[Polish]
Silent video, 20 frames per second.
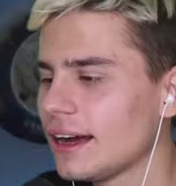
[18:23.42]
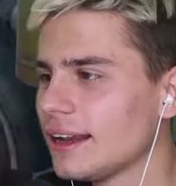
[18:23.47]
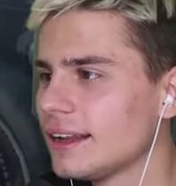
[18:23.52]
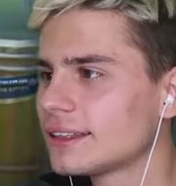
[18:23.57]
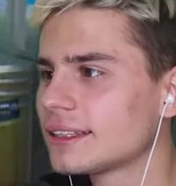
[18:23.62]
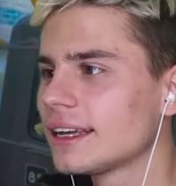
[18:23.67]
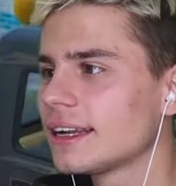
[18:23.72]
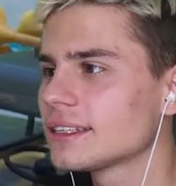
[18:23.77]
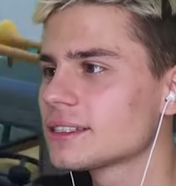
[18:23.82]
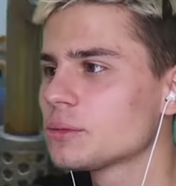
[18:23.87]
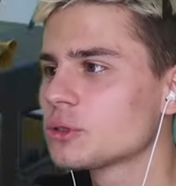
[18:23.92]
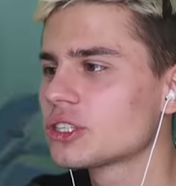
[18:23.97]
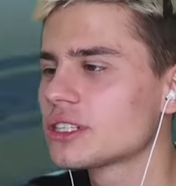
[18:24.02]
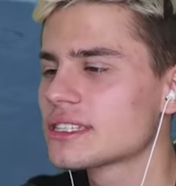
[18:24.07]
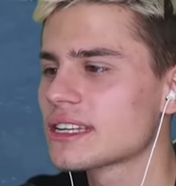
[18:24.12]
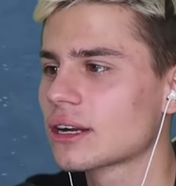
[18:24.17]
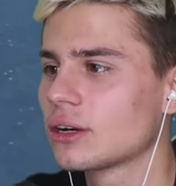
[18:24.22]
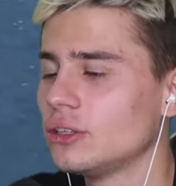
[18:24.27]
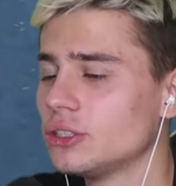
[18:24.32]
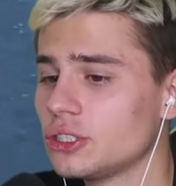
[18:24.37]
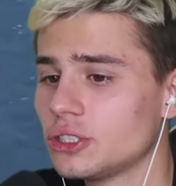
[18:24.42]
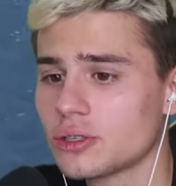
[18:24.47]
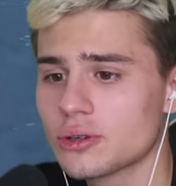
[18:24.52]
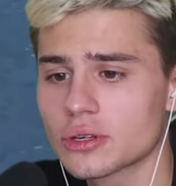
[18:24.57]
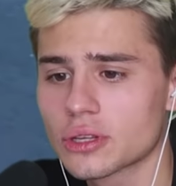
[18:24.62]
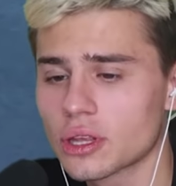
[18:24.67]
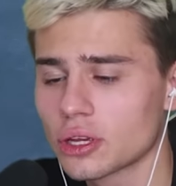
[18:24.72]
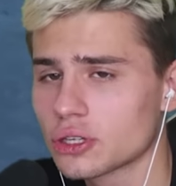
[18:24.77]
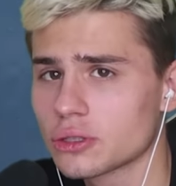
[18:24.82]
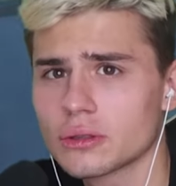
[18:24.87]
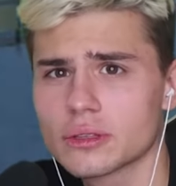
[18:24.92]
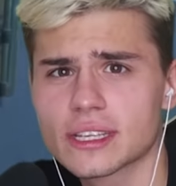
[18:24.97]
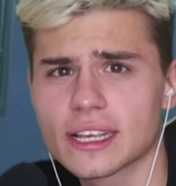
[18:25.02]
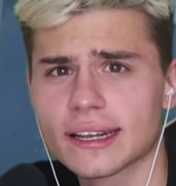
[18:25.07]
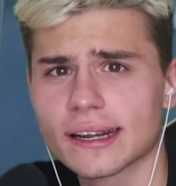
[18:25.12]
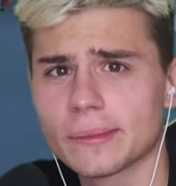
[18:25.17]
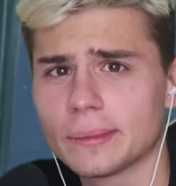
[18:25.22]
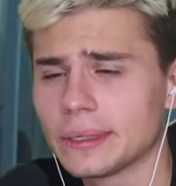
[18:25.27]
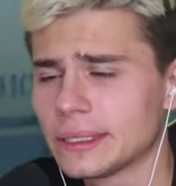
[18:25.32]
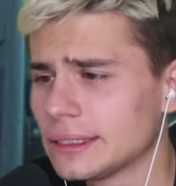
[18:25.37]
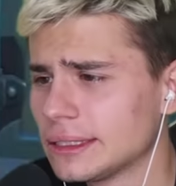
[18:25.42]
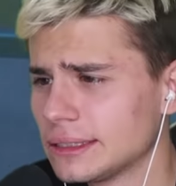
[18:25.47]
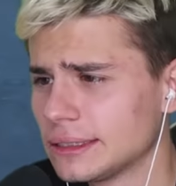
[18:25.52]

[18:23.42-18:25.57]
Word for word: Ale teraz muszę zakończyć już to sztucerem.